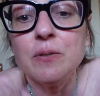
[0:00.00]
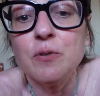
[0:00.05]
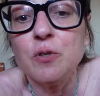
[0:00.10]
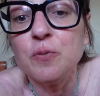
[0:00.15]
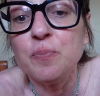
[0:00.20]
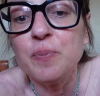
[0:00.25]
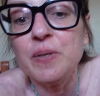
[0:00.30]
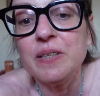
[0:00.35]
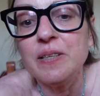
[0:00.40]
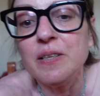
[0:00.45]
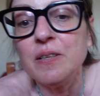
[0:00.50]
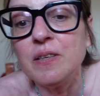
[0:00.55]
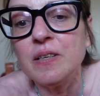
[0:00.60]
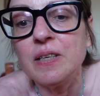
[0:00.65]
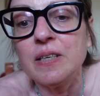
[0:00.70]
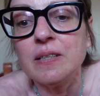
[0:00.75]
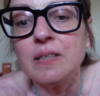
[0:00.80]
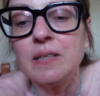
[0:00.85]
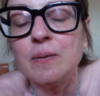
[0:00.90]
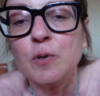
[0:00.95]
aspettate un
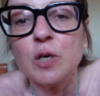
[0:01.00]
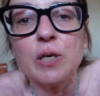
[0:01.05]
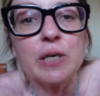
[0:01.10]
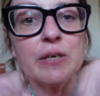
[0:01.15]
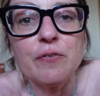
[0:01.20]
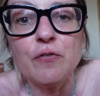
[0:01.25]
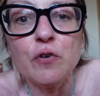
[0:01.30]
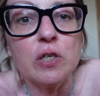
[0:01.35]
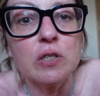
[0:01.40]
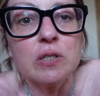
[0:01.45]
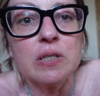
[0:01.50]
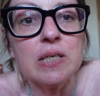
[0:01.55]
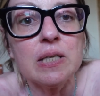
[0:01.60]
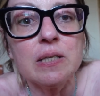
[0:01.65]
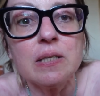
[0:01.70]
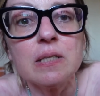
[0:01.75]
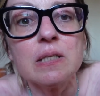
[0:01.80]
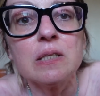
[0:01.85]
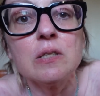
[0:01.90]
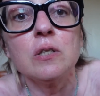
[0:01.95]
attimo che voi non
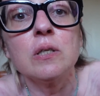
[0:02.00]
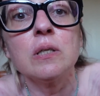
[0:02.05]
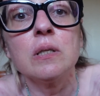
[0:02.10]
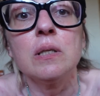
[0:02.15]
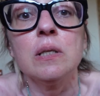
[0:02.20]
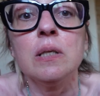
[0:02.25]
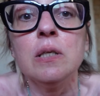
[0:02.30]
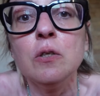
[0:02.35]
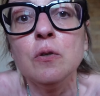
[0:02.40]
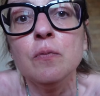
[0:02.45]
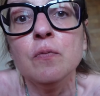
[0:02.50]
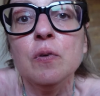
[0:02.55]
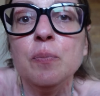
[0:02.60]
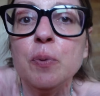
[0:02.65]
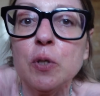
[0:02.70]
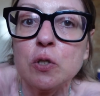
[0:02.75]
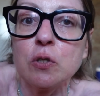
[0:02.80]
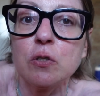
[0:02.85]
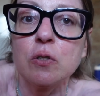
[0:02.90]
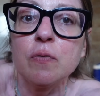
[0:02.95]
siete storte, io non vi
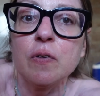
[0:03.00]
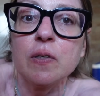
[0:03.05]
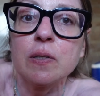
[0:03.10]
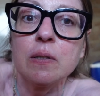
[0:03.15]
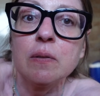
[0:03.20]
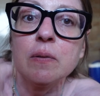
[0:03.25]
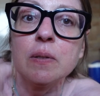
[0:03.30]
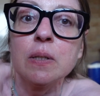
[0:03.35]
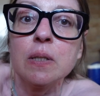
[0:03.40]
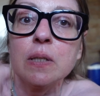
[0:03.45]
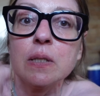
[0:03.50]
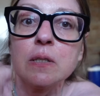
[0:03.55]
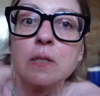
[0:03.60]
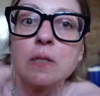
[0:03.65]
posso far diventare